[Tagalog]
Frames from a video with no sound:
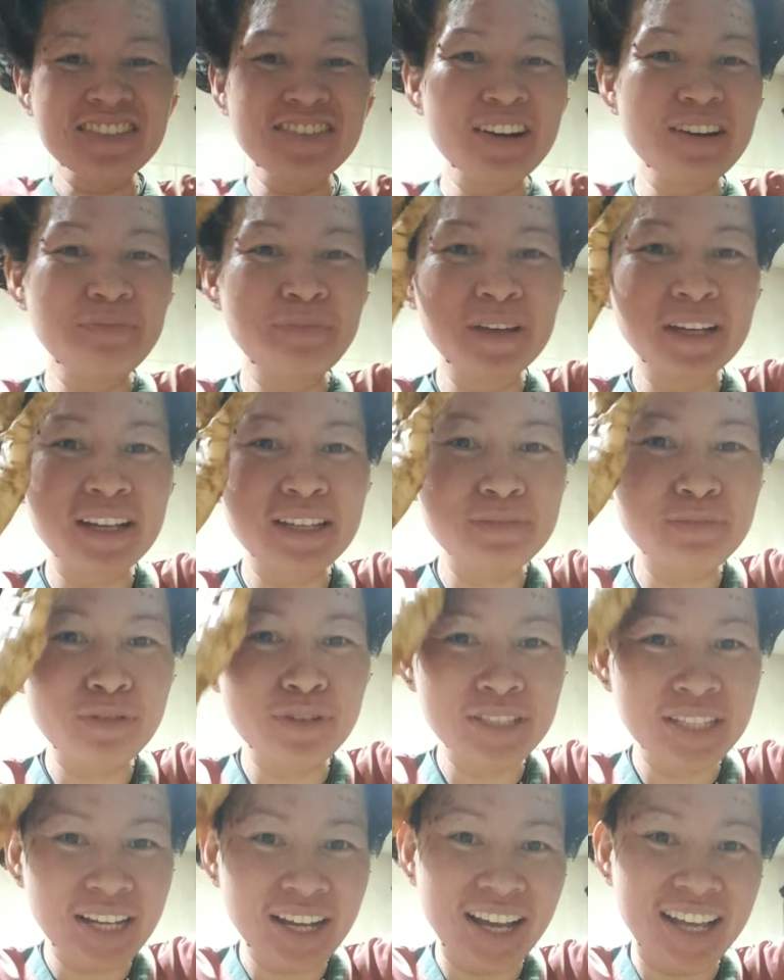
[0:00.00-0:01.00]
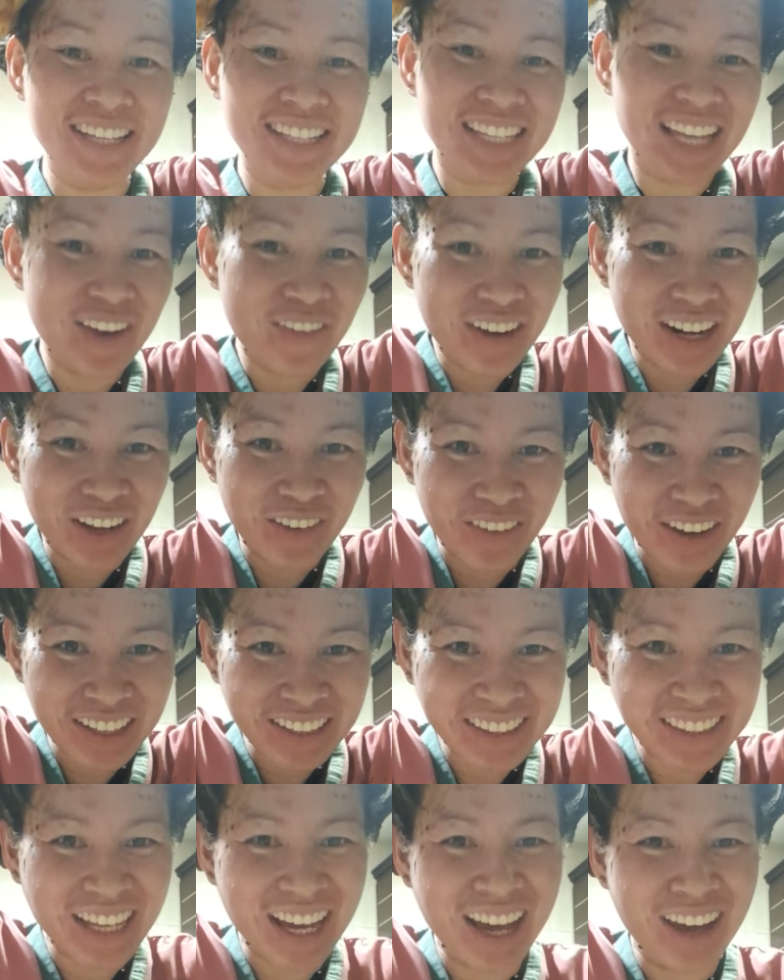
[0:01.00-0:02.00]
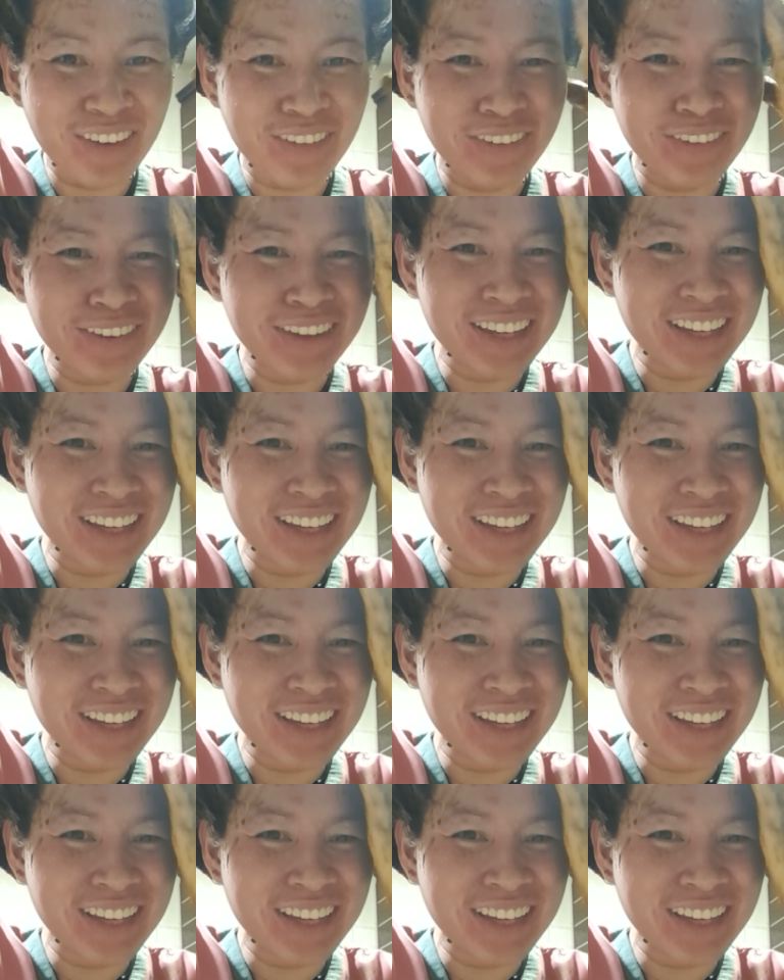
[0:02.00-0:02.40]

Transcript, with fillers: sulod pikas bulsa guys kay wala kwarta no.